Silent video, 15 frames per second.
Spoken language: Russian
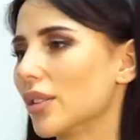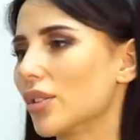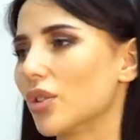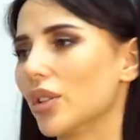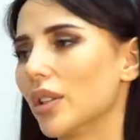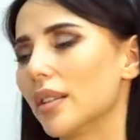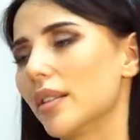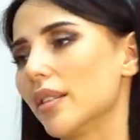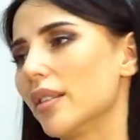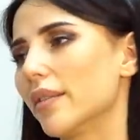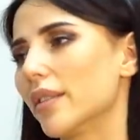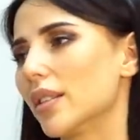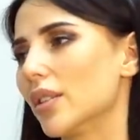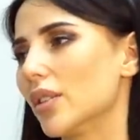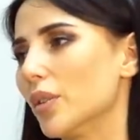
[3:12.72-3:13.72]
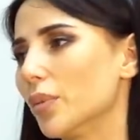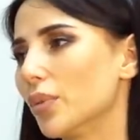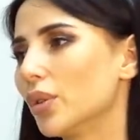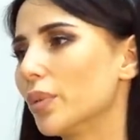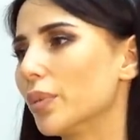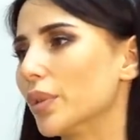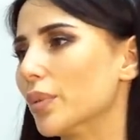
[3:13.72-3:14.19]
сказала, что я тренироваться не
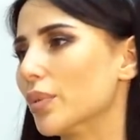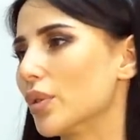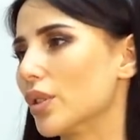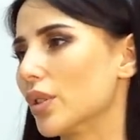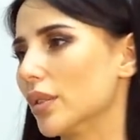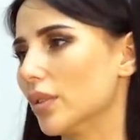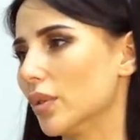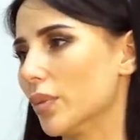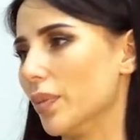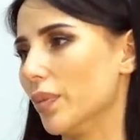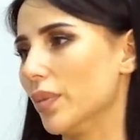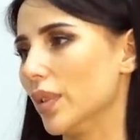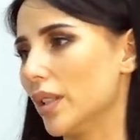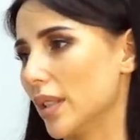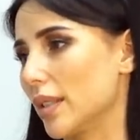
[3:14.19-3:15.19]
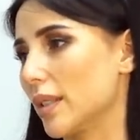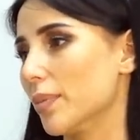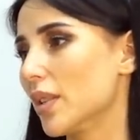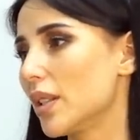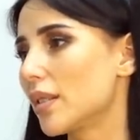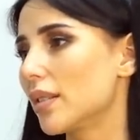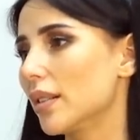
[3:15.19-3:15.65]
буду, потому что ну, нет
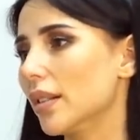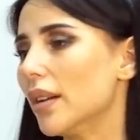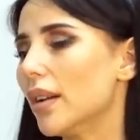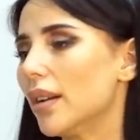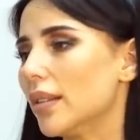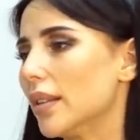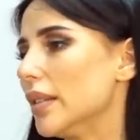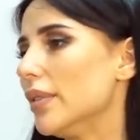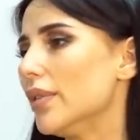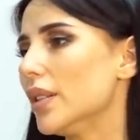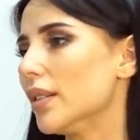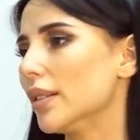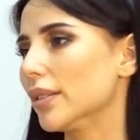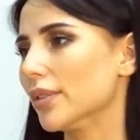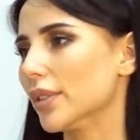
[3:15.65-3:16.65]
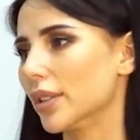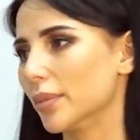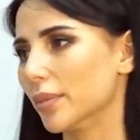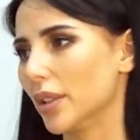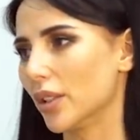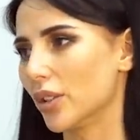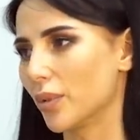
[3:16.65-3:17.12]
смысла. Я не видела в
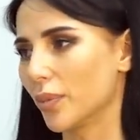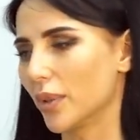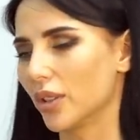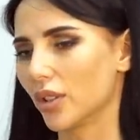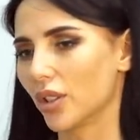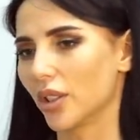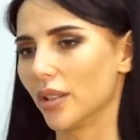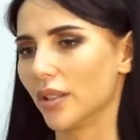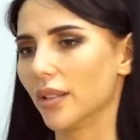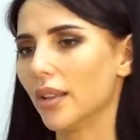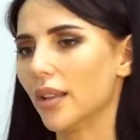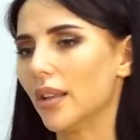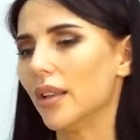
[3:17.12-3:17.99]
этом дальше продолжения.